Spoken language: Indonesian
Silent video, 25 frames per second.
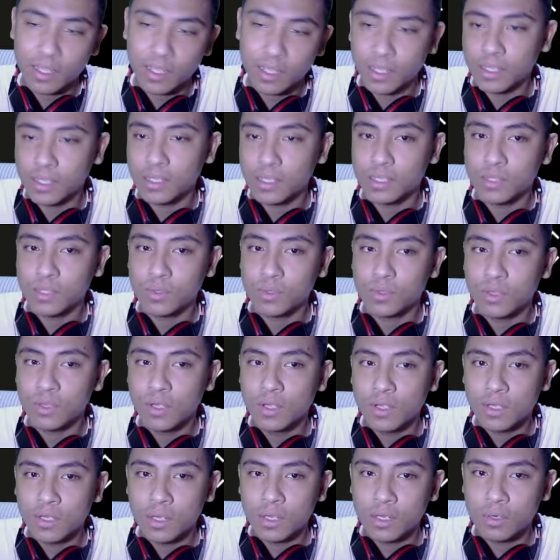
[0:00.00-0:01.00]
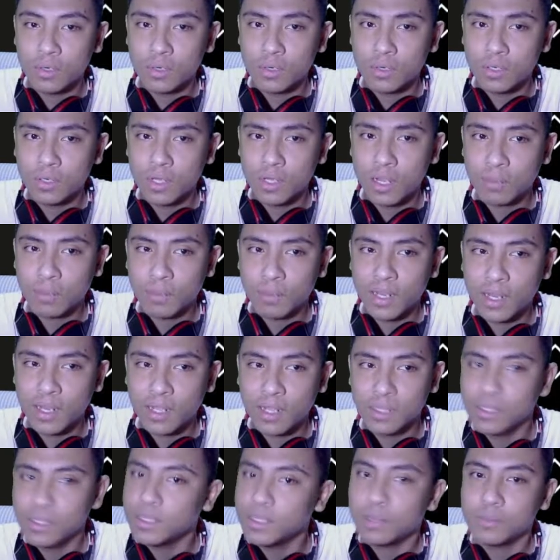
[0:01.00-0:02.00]
gitu kalau ndak
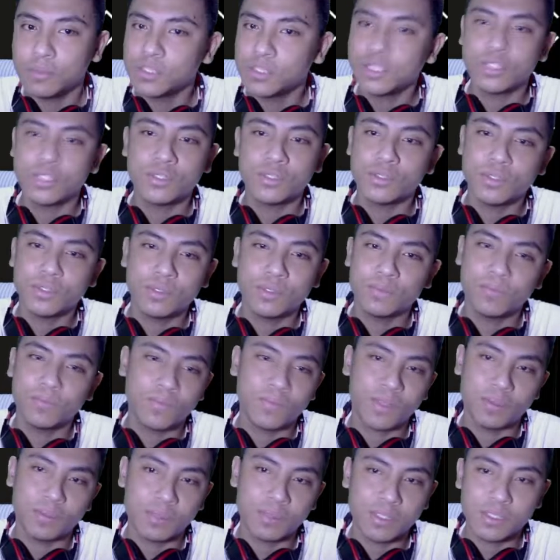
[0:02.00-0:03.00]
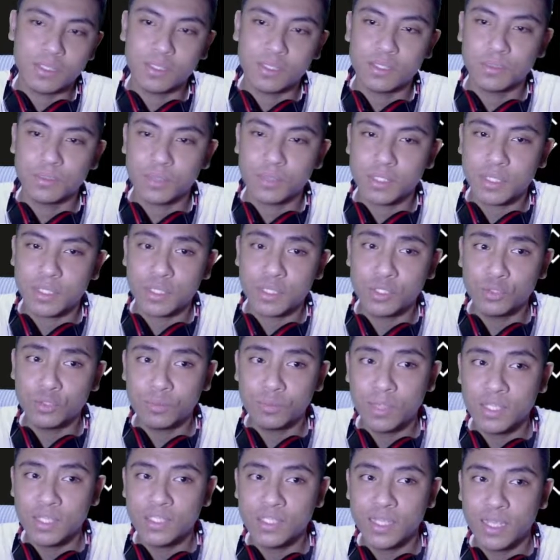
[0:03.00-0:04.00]
berarti nggak bisa cuy
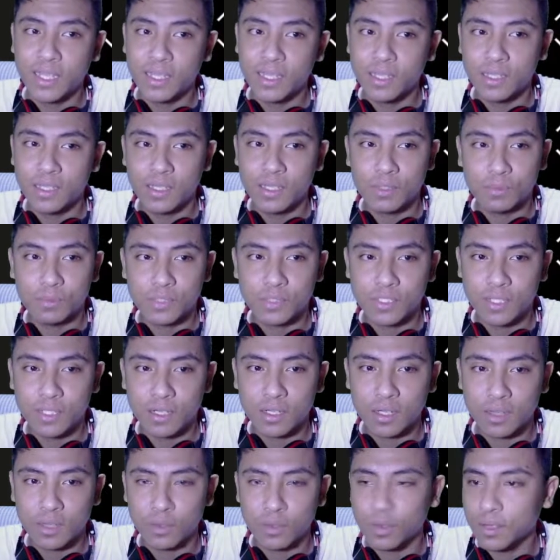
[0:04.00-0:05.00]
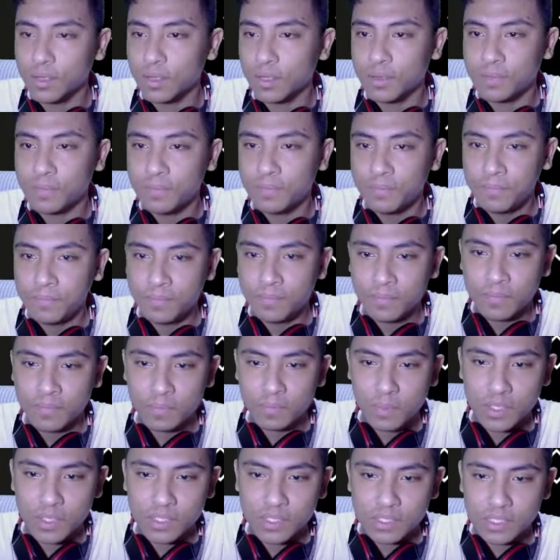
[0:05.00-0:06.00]
cuman Jackie yang bisa
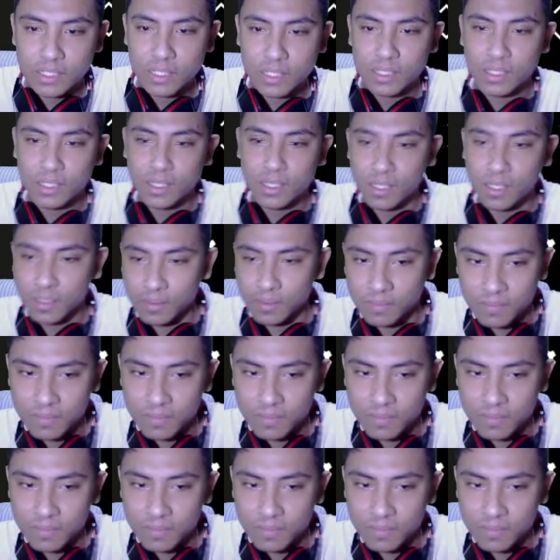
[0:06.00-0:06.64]
cuman Jackie